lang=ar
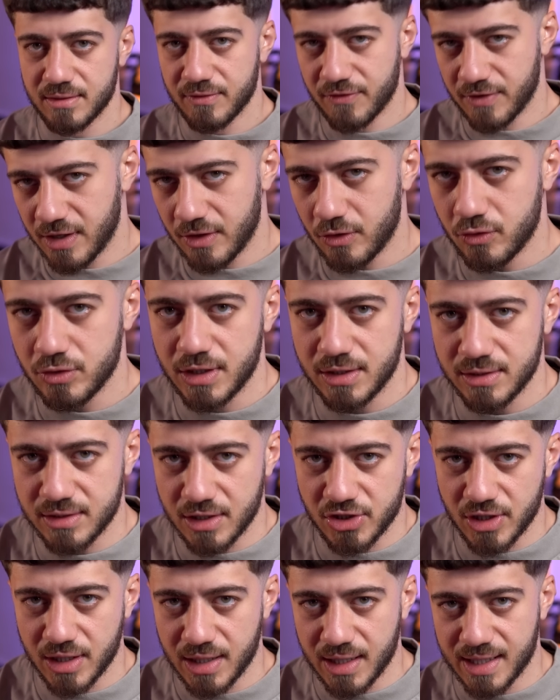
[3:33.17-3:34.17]
فهودي انت
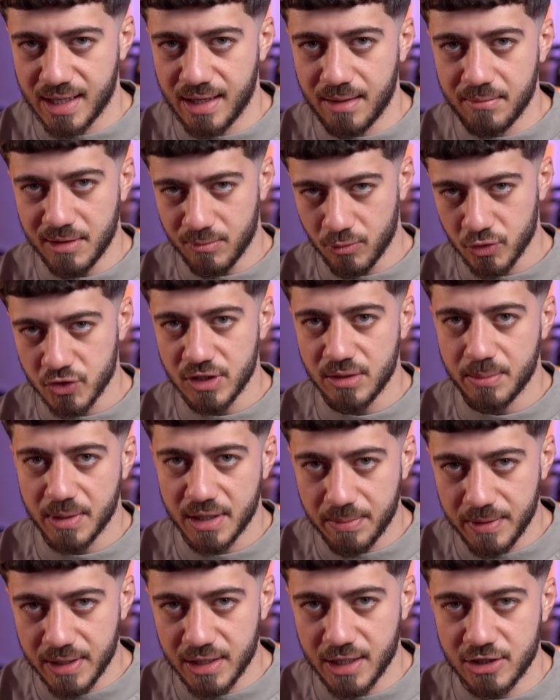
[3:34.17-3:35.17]
شكلك عامل مصيبه
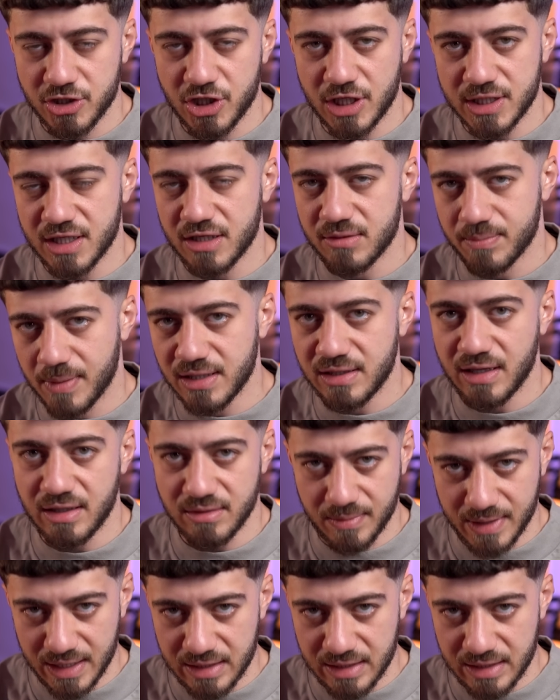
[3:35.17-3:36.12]
كبيره عشان تتبند من